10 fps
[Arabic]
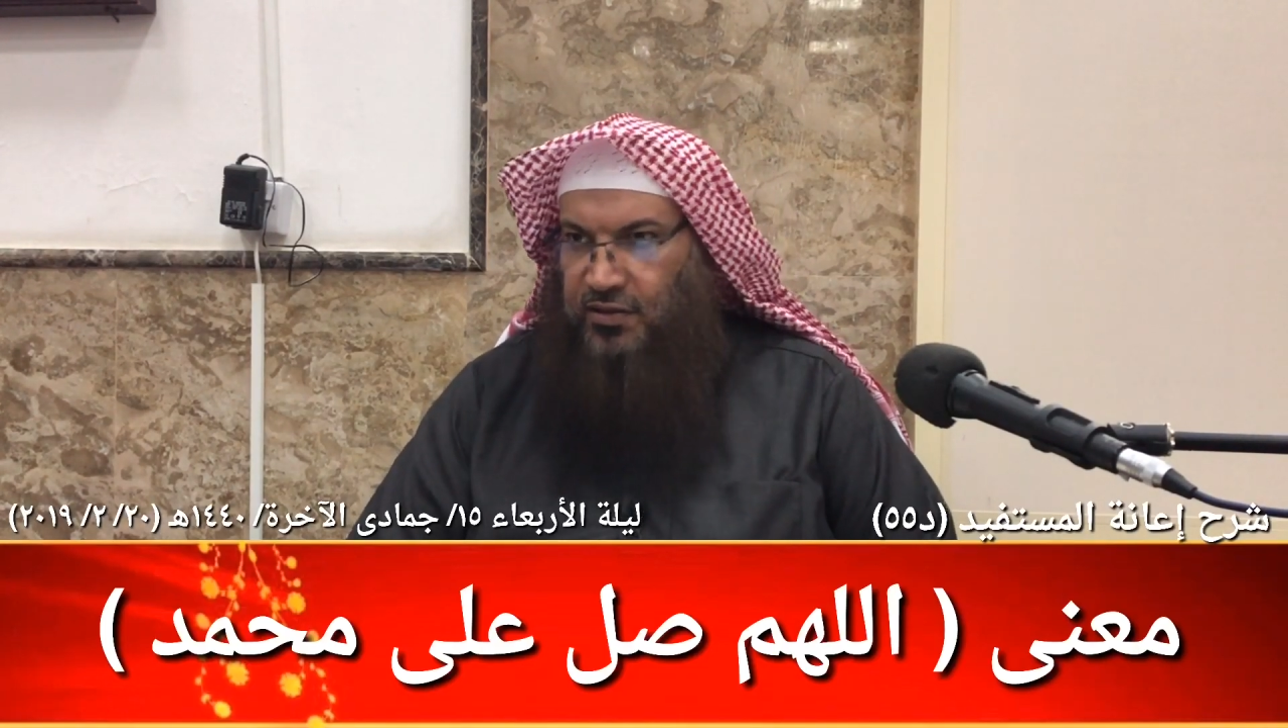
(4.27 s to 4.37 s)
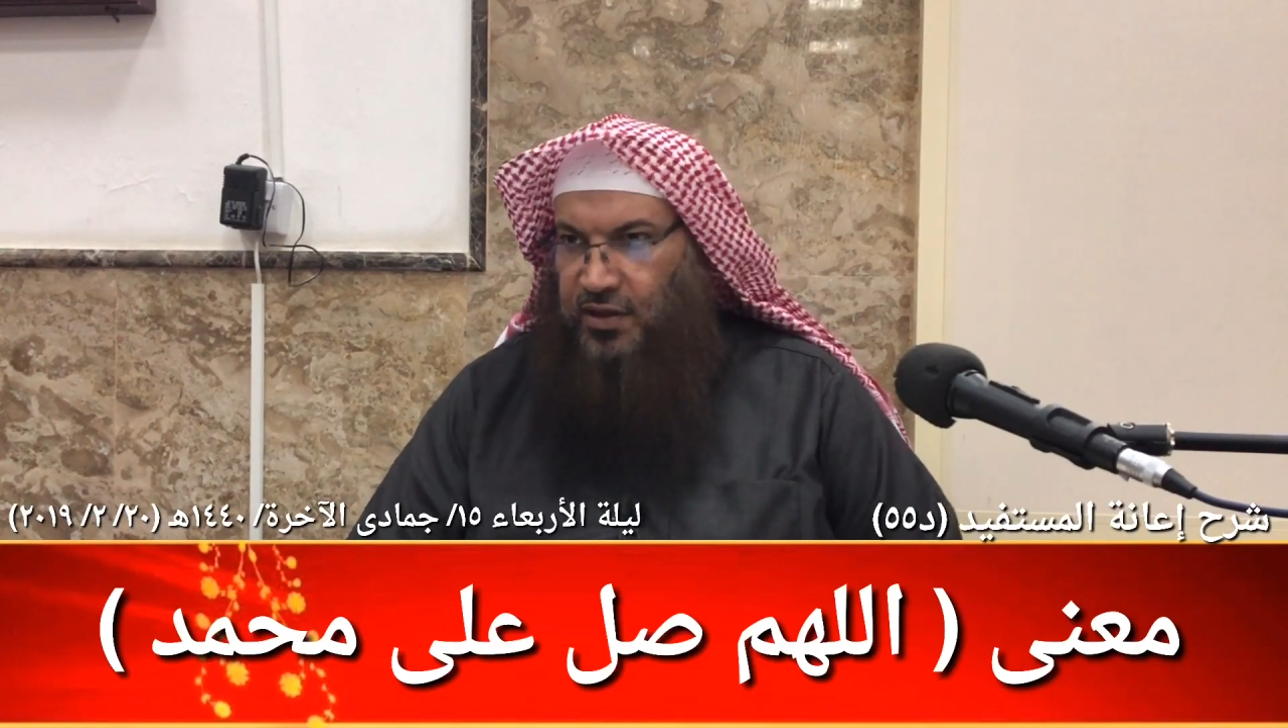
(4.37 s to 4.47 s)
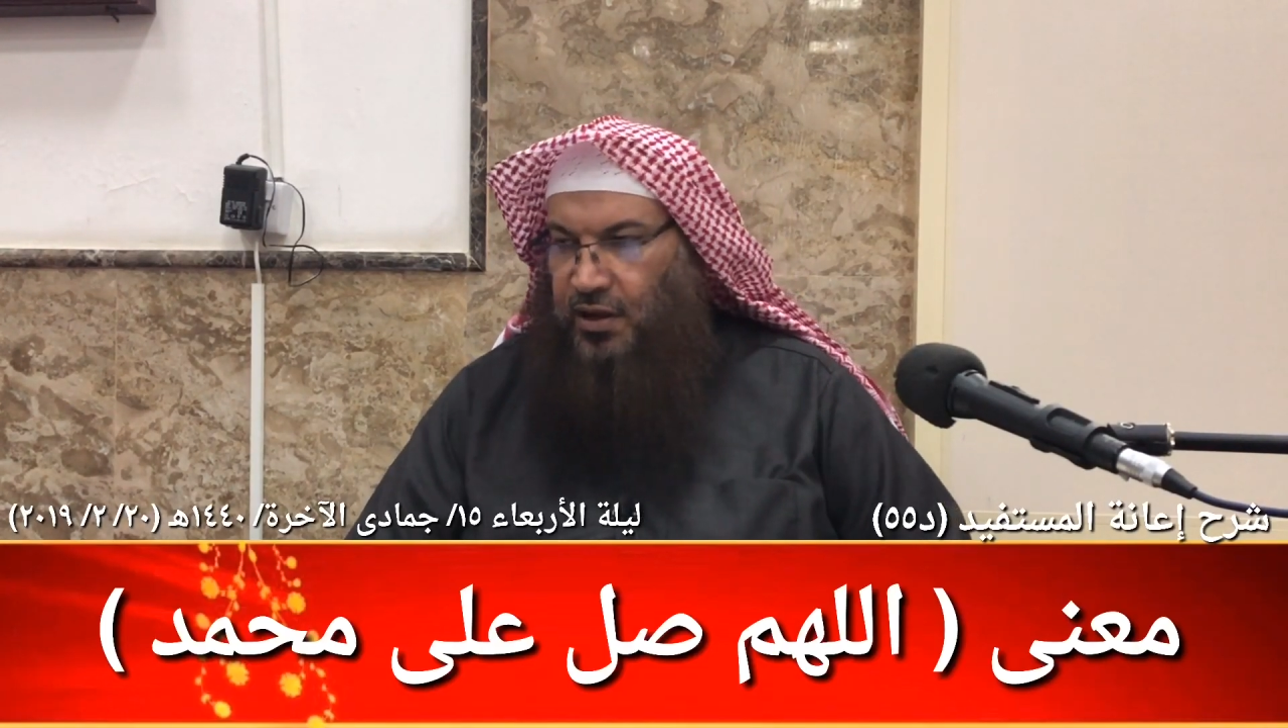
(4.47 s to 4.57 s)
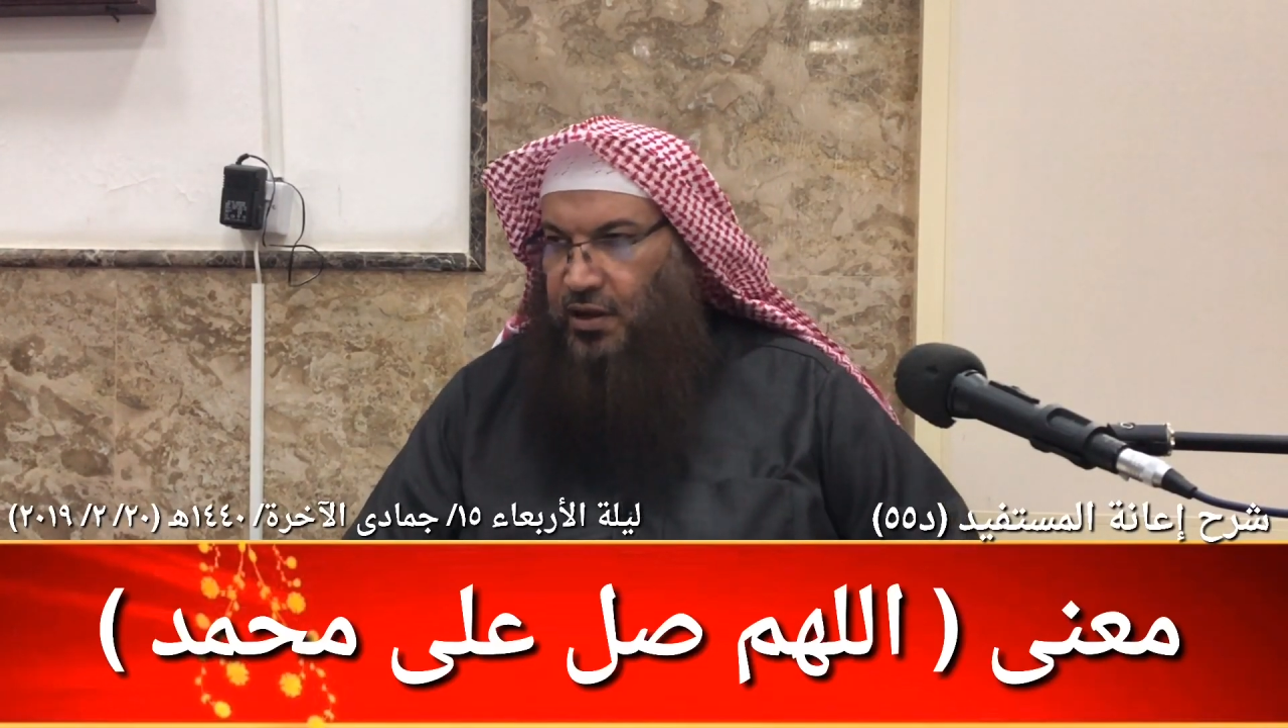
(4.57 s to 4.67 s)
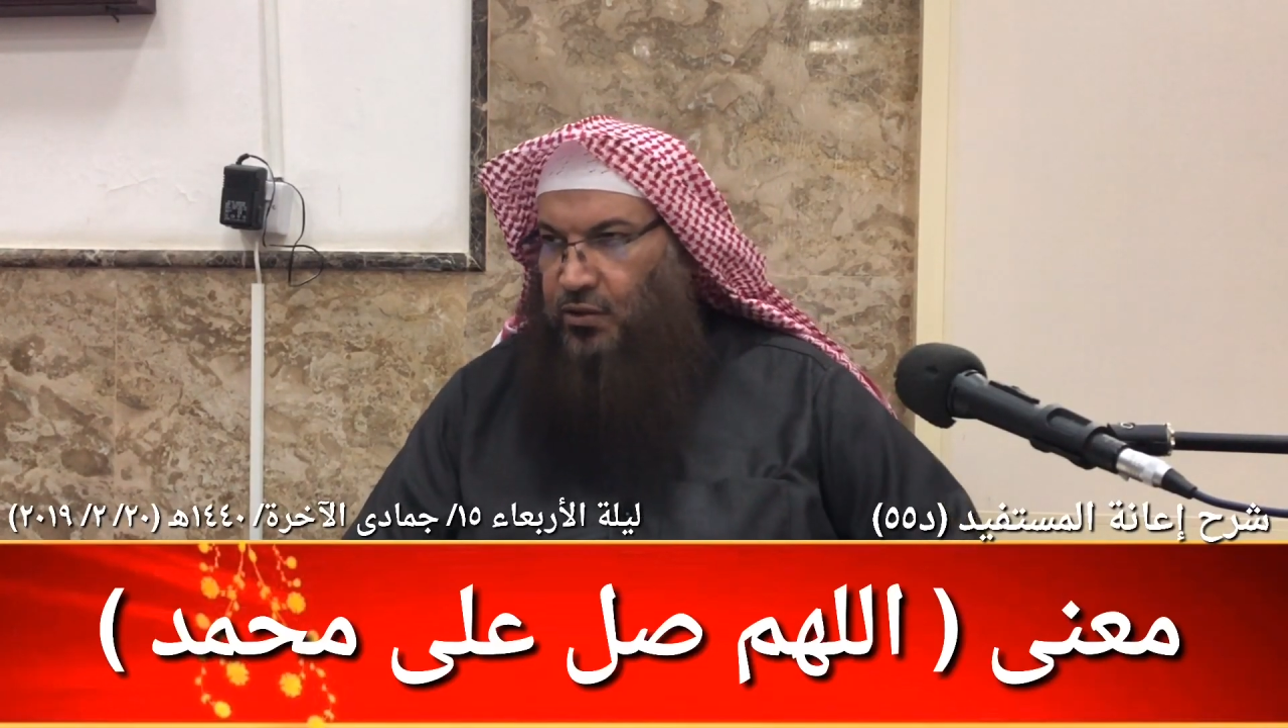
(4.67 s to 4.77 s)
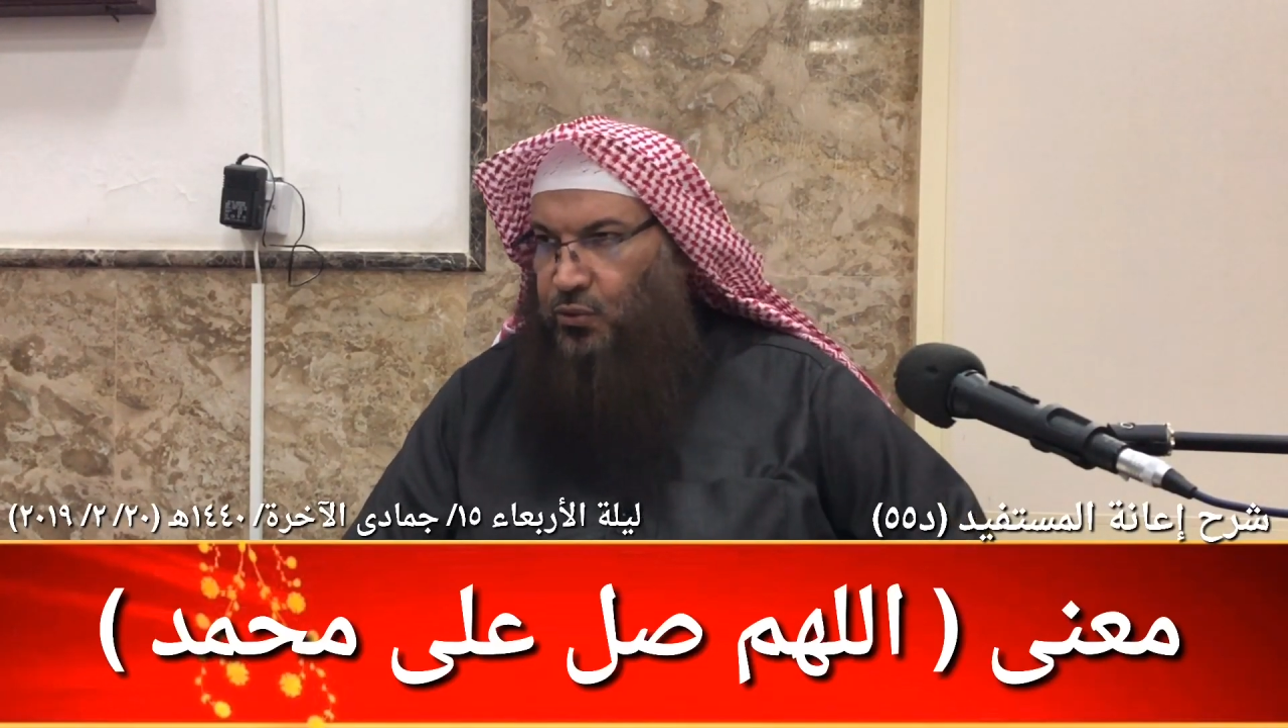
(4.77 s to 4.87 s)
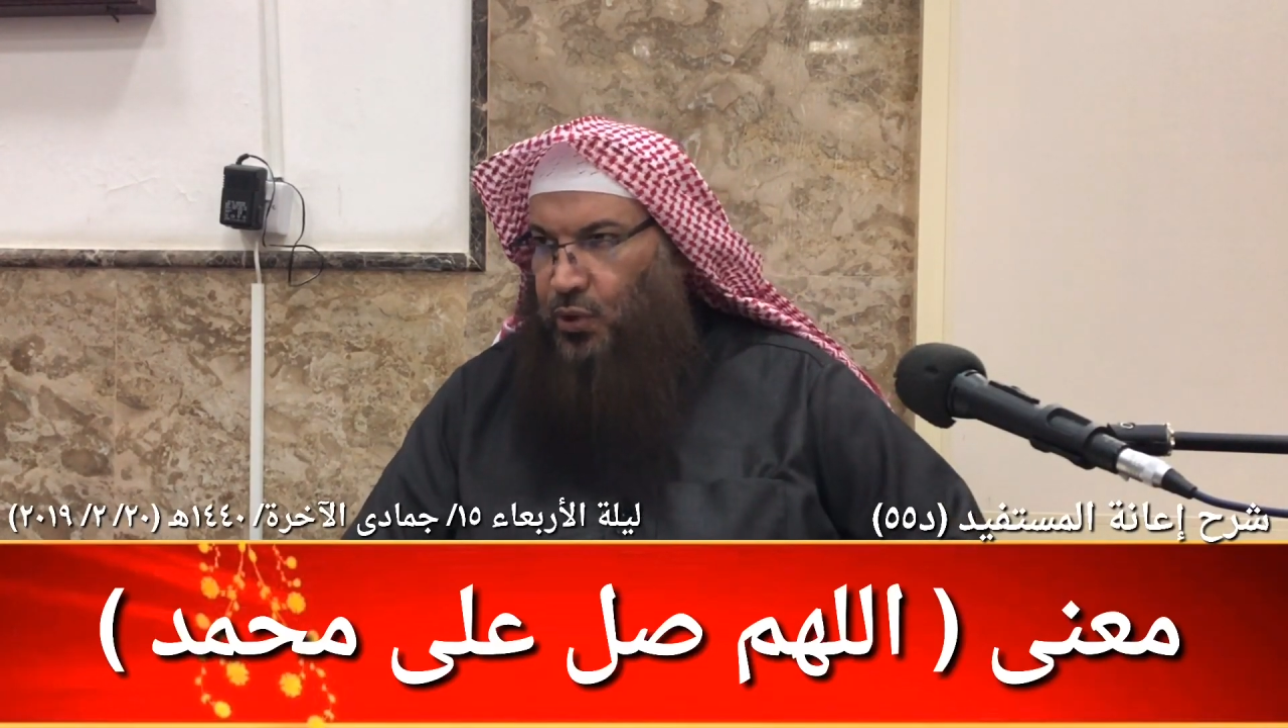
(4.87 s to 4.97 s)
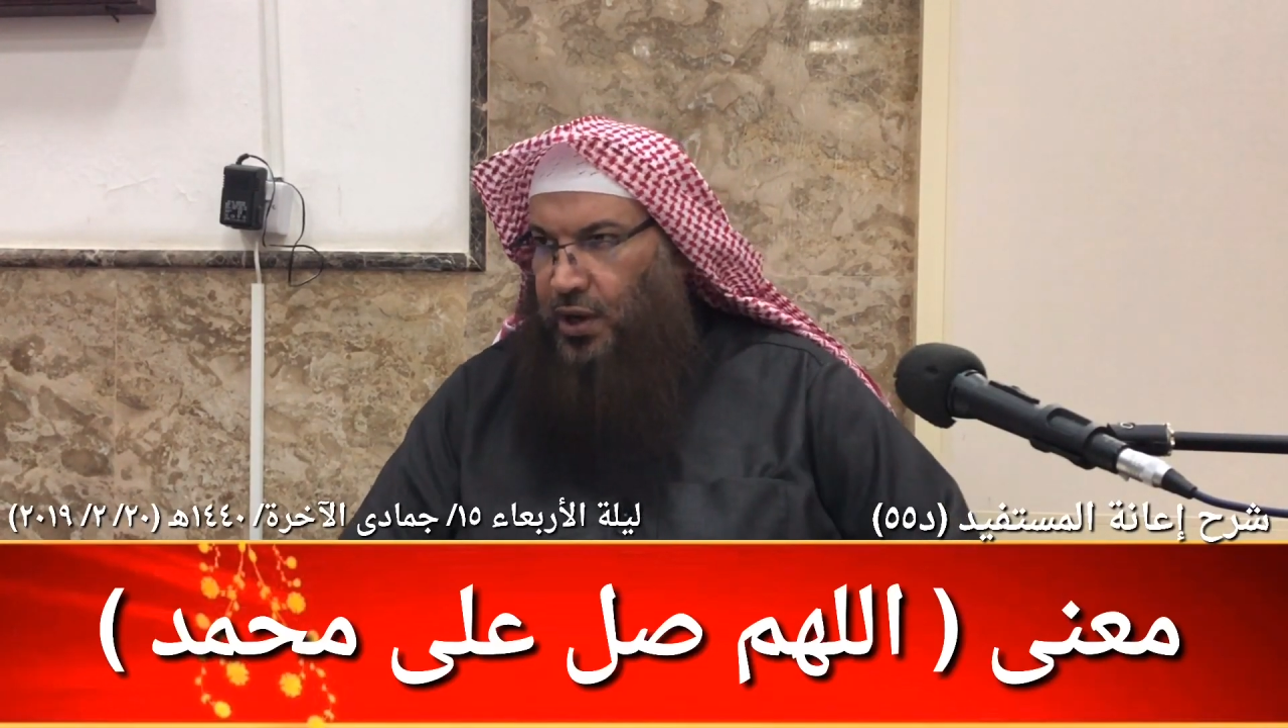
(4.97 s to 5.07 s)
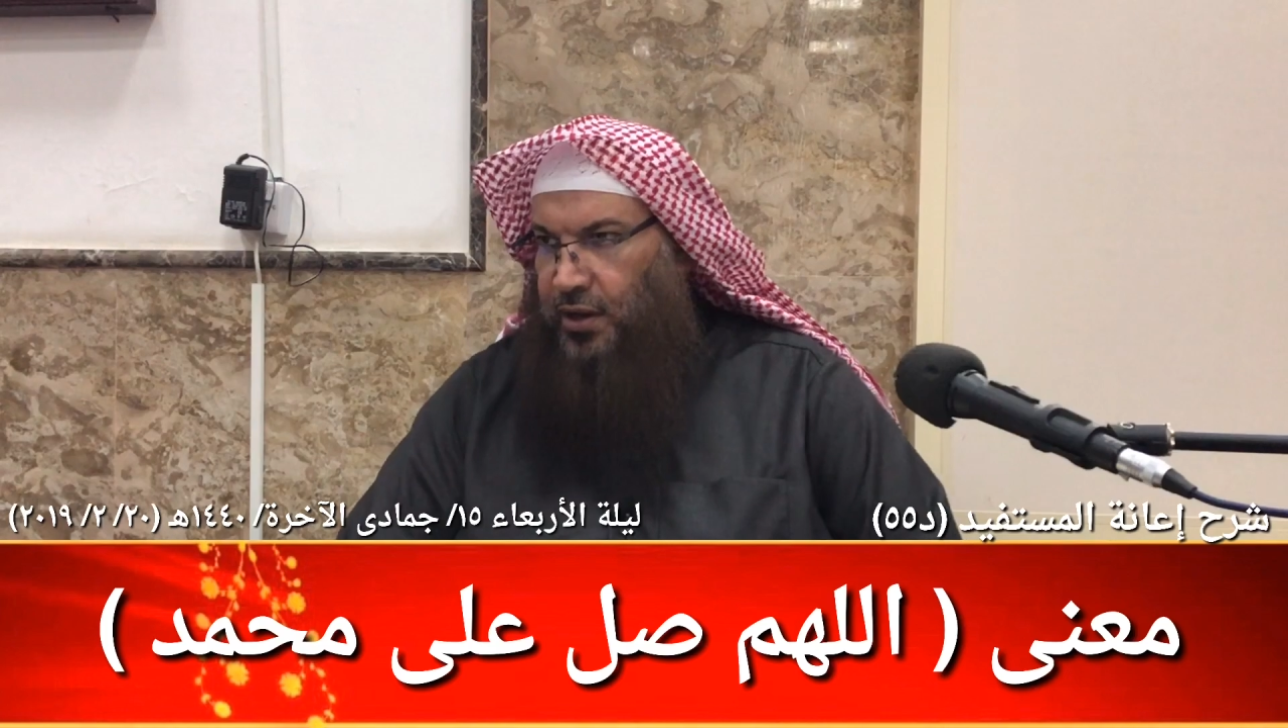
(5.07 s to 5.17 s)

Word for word: ثناؤه